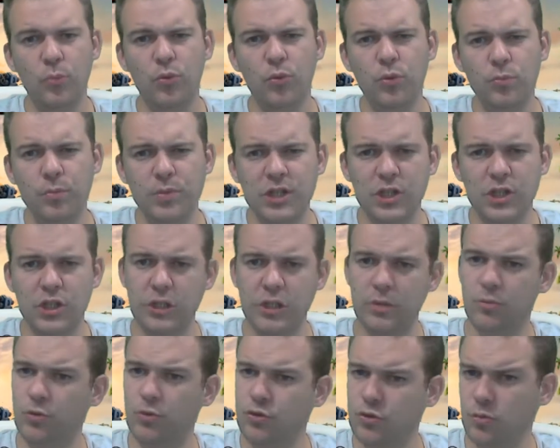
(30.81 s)
Boom Beach,
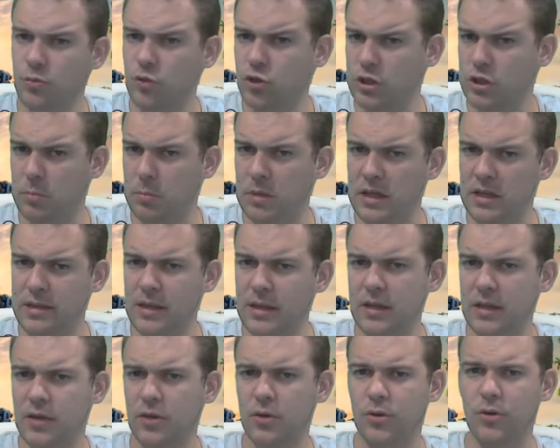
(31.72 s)
il me semble que j'ai pas
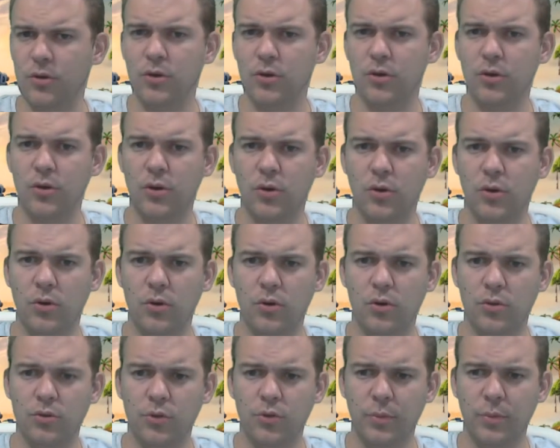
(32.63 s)
d'attaque euh,
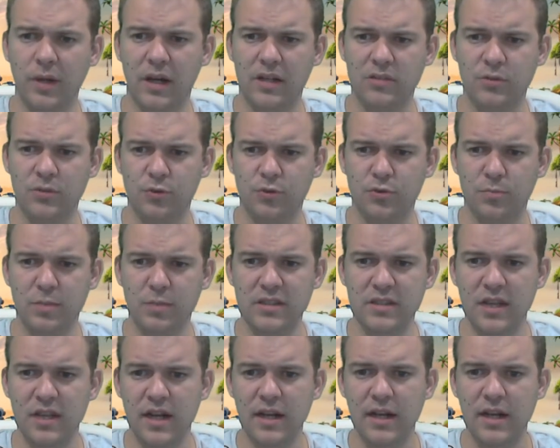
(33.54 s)
en opération
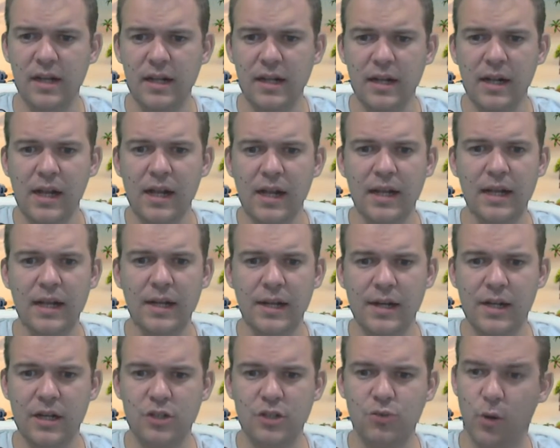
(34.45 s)
spéciale
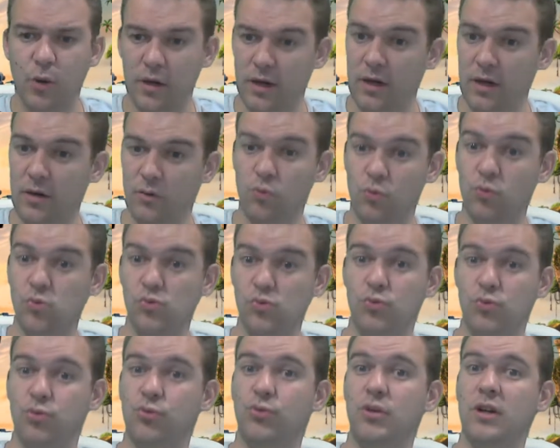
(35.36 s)
et Clash Royale,
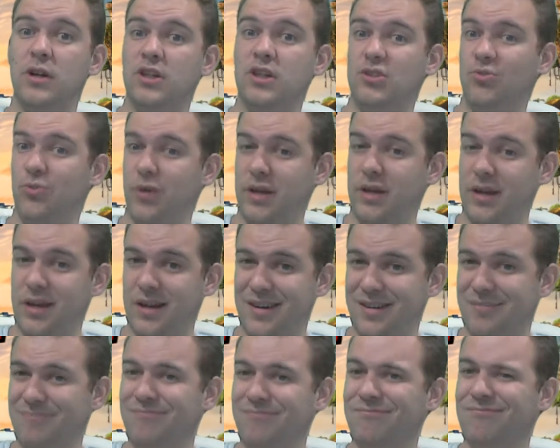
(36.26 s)
ou Clash
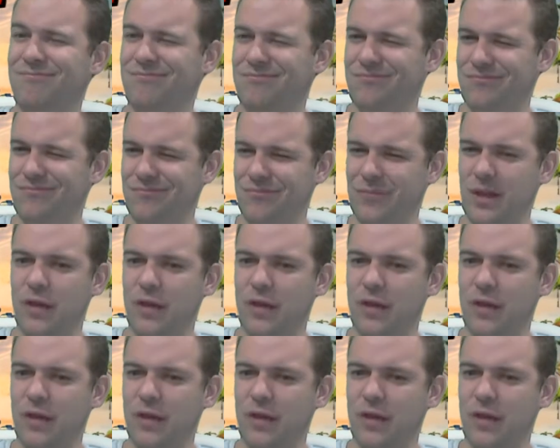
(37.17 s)
Royale, hmm,